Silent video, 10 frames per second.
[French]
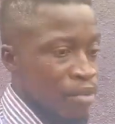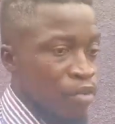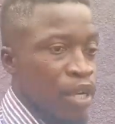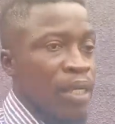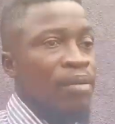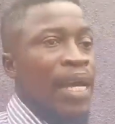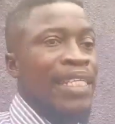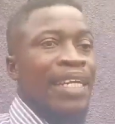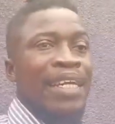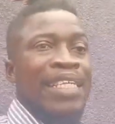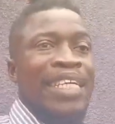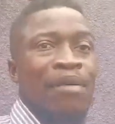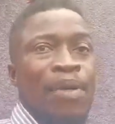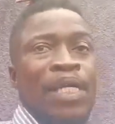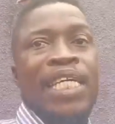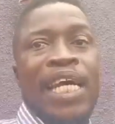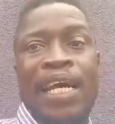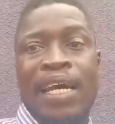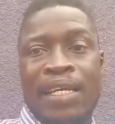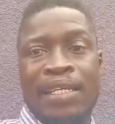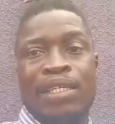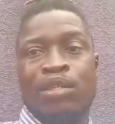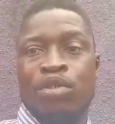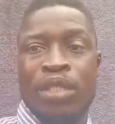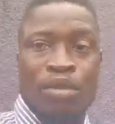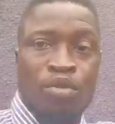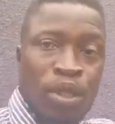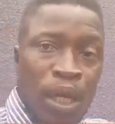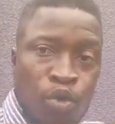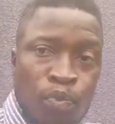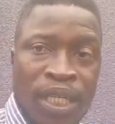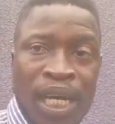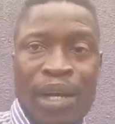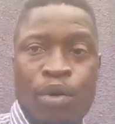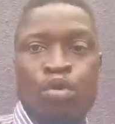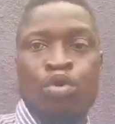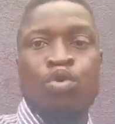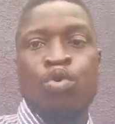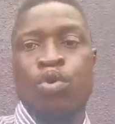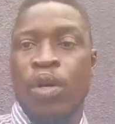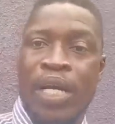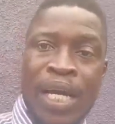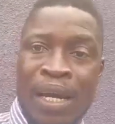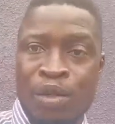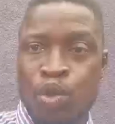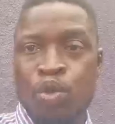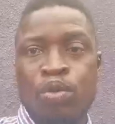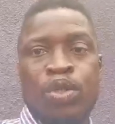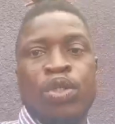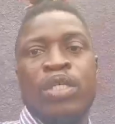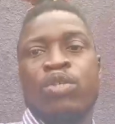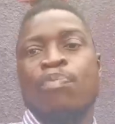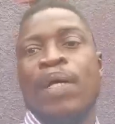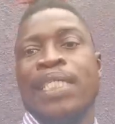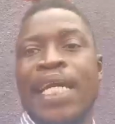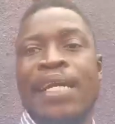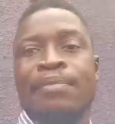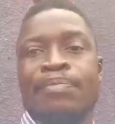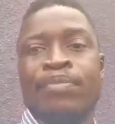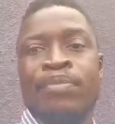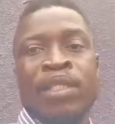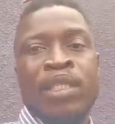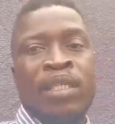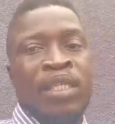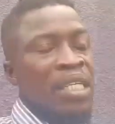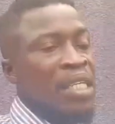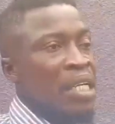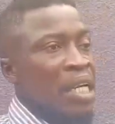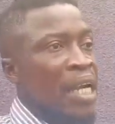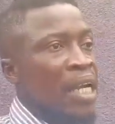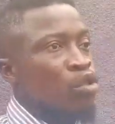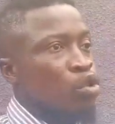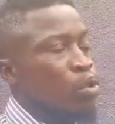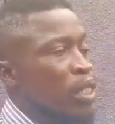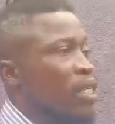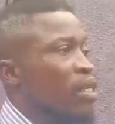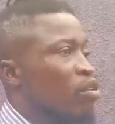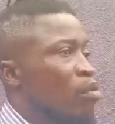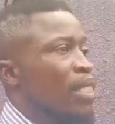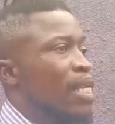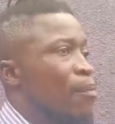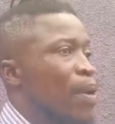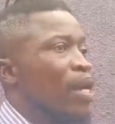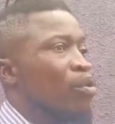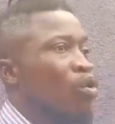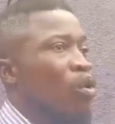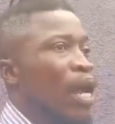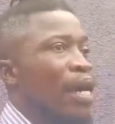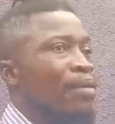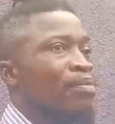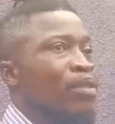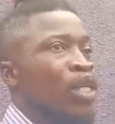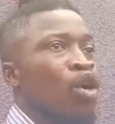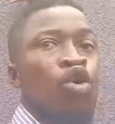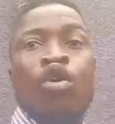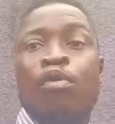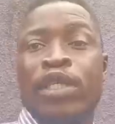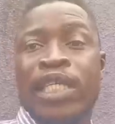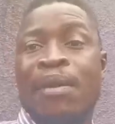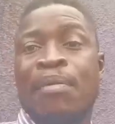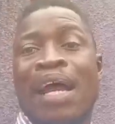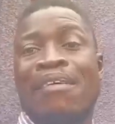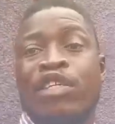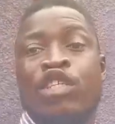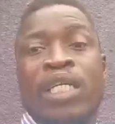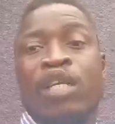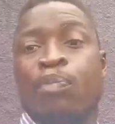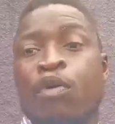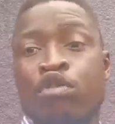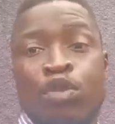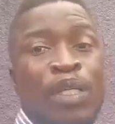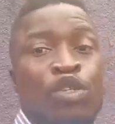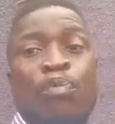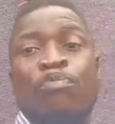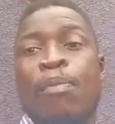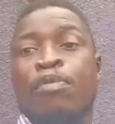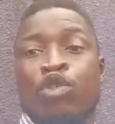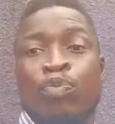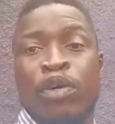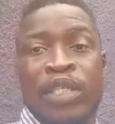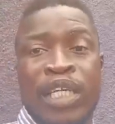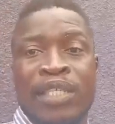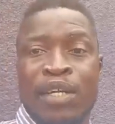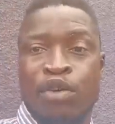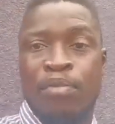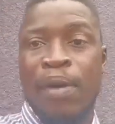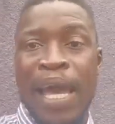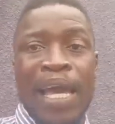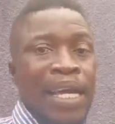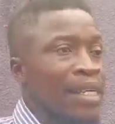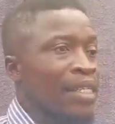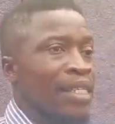venir être l'intermédiaire, tout en oubliant les contours et alentours de ce qui se passait. Et ensuite, comment il s'appelle encore là Lolo Beauté elle-même a vite jeté l'éponge parce qu'elle ne pouvait plus supporter en tant que maire